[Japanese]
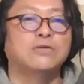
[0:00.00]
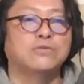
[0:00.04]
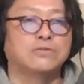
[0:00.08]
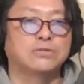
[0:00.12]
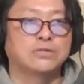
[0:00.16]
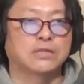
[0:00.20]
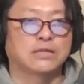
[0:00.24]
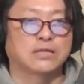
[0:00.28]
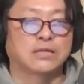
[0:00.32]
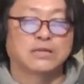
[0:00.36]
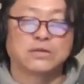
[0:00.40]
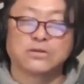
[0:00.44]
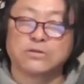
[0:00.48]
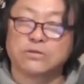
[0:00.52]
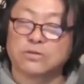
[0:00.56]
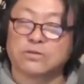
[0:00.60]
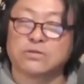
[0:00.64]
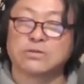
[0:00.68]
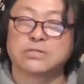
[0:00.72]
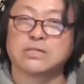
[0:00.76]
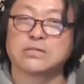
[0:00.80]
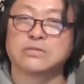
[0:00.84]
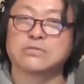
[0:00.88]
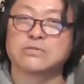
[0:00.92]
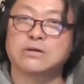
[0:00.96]
尾崎紀
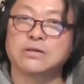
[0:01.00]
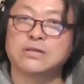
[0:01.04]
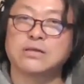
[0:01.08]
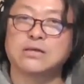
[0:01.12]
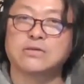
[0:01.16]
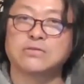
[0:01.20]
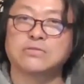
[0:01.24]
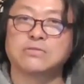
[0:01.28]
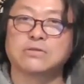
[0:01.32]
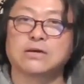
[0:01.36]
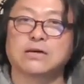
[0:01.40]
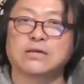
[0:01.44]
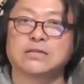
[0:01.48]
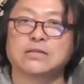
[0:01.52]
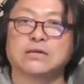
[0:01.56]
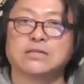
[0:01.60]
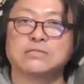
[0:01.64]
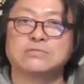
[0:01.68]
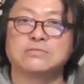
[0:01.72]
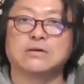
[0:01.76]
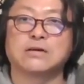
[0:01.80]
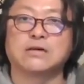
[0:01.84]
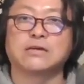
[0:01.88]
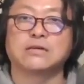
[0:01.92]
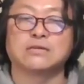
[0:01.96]
彦さんとかねいろんな方が
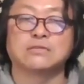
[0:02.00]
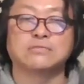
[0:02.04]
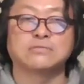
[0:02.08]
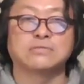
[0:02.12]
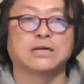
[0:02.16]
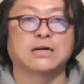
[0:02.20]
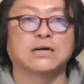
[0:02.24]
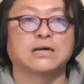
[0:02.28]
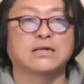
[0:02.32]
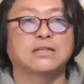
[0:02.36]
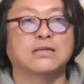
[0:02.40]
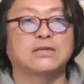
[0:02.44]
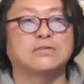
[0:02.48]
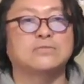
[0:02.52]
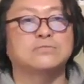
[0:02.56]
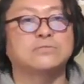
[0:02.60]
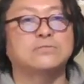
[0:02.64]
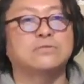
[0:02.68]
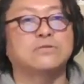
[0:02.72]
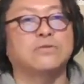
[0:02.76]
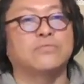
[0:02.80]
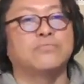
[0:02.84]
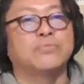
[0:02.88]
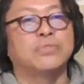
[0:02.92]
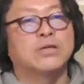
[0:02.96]
言われる中で言う
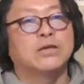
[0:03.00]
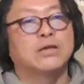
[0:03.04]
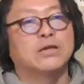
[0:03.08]
と